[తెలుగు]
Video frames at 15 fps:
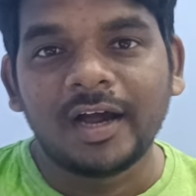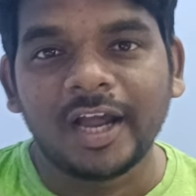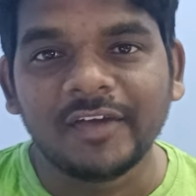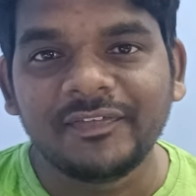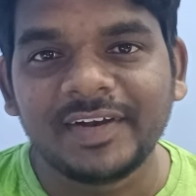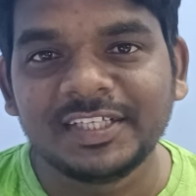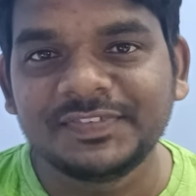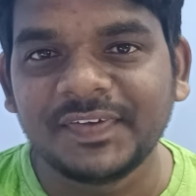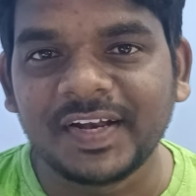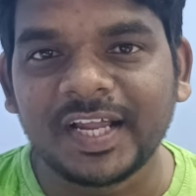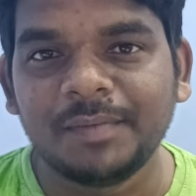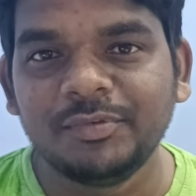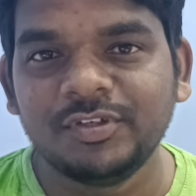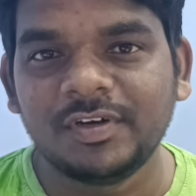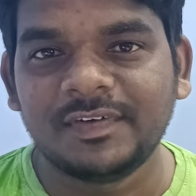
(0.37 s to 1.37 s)
హాయ్ ఫ్రెండ్స్
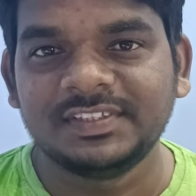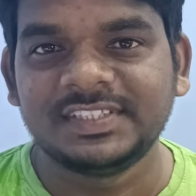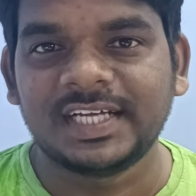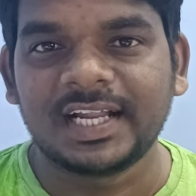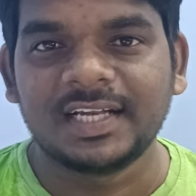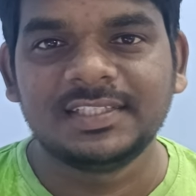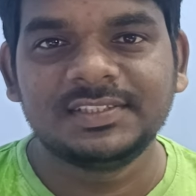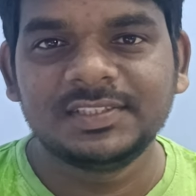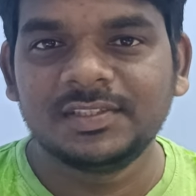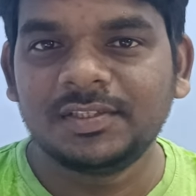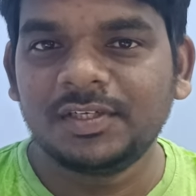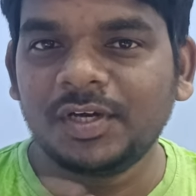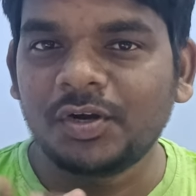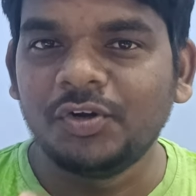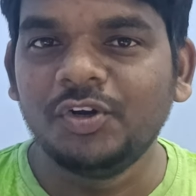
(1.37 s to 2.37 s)
వెల్కమ్ టు అవర్ ఛానల్ సో
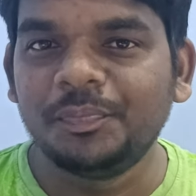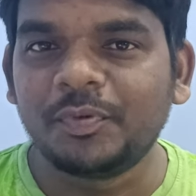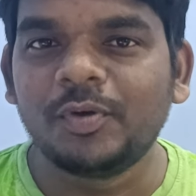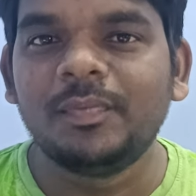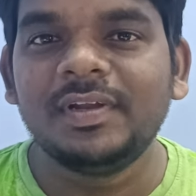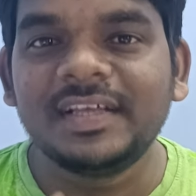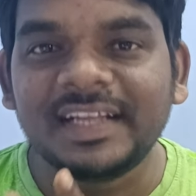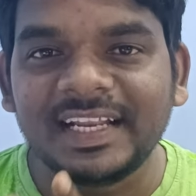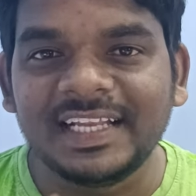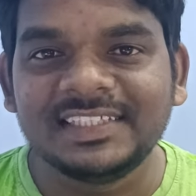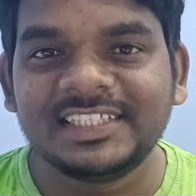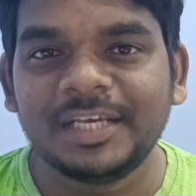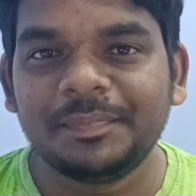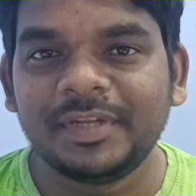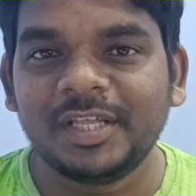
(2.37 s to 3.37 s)
రెండు ప్రోమోలు
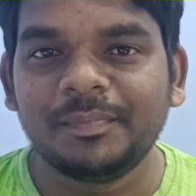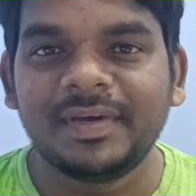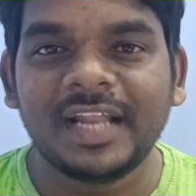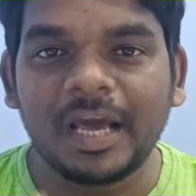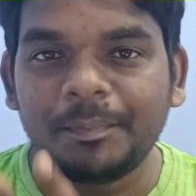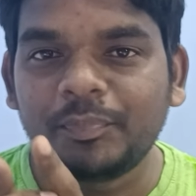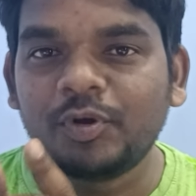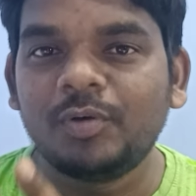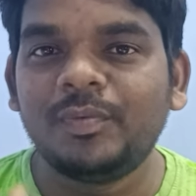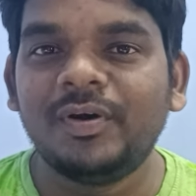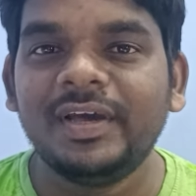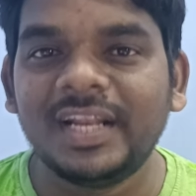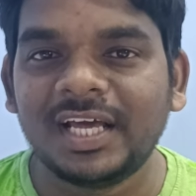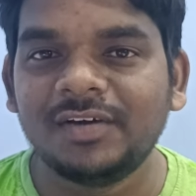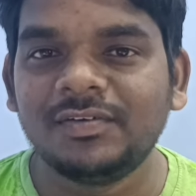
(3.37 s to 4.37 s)
రిలీజ్ అయిపోయినాయి మరి ఆ
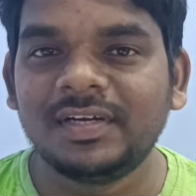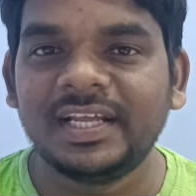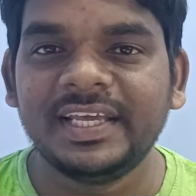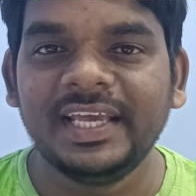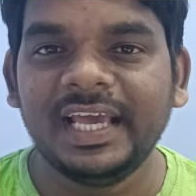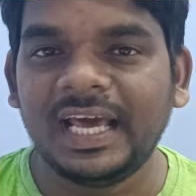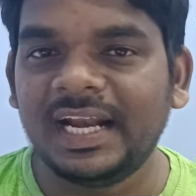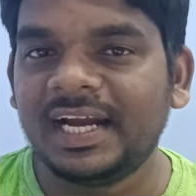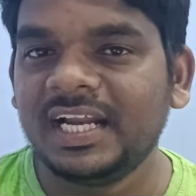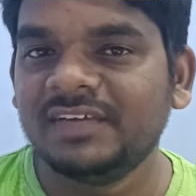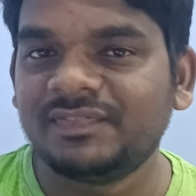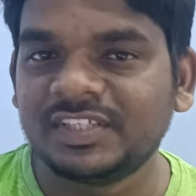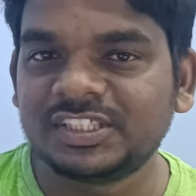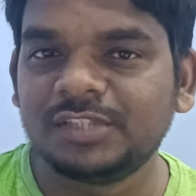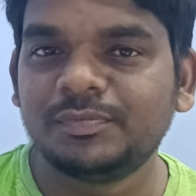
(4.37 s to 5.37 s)
ప్రోమో ఎలాగున్నాయి
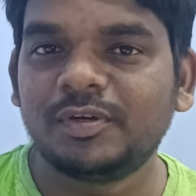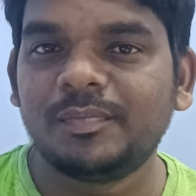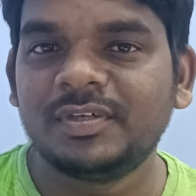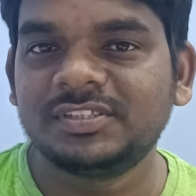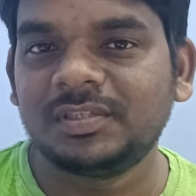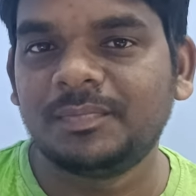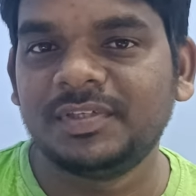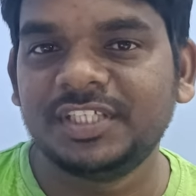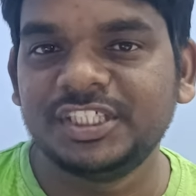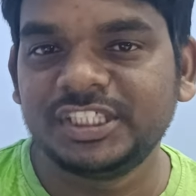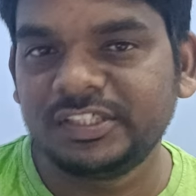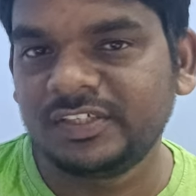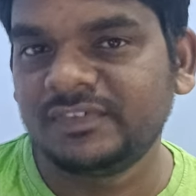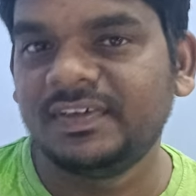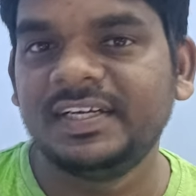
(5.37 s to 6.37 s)
అలానే ఫస్ట్ ప్రోమో
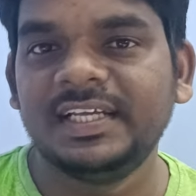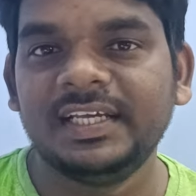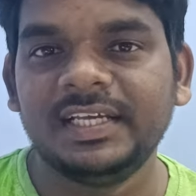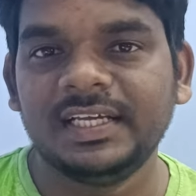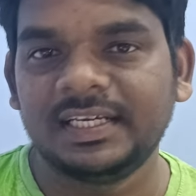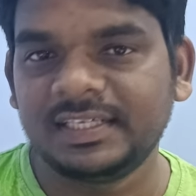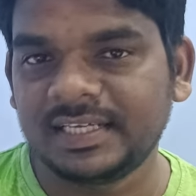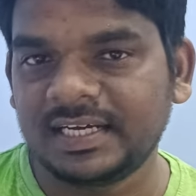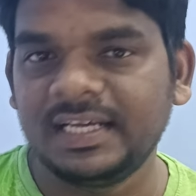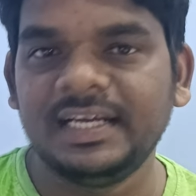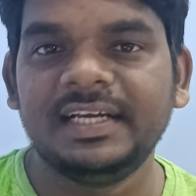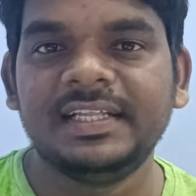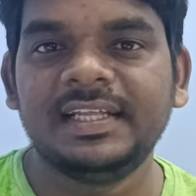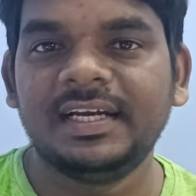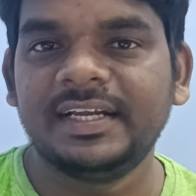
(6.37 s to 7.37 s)
సంబంధించినటువంటి
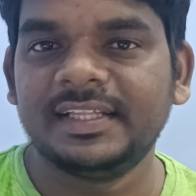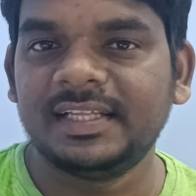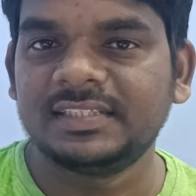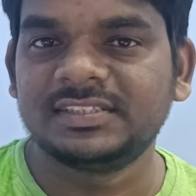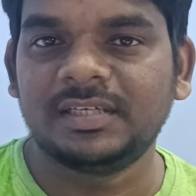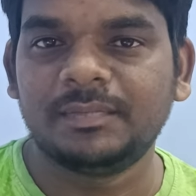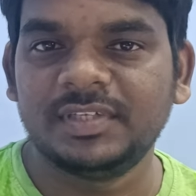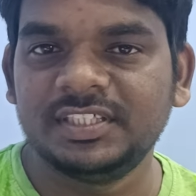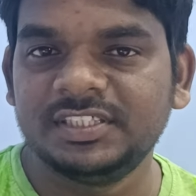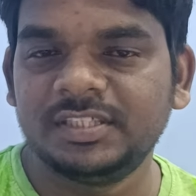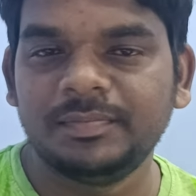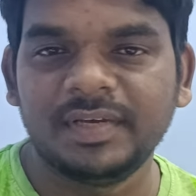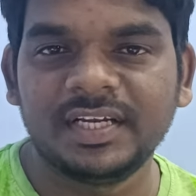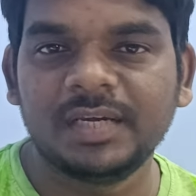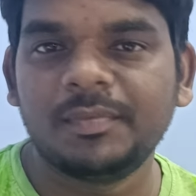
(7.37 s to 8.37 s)
ఏంటిదంటే దానికి
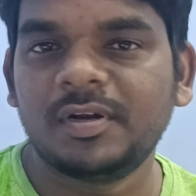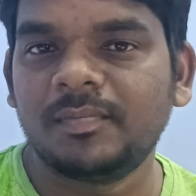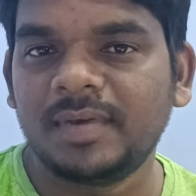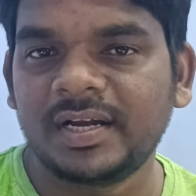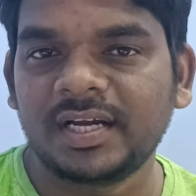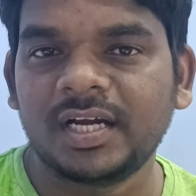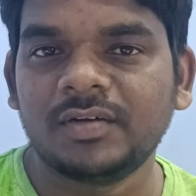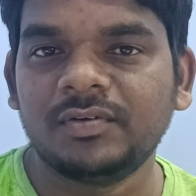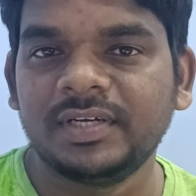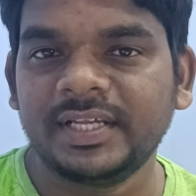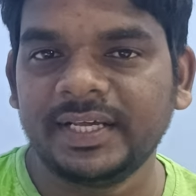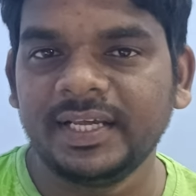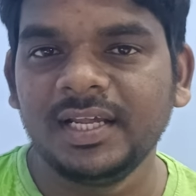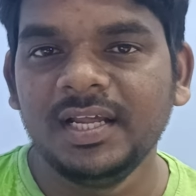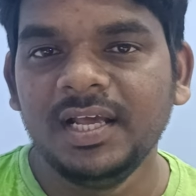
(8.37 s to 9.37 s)
సంబంధించి మెయిన్గా మనం మాట్లాడుకుంటే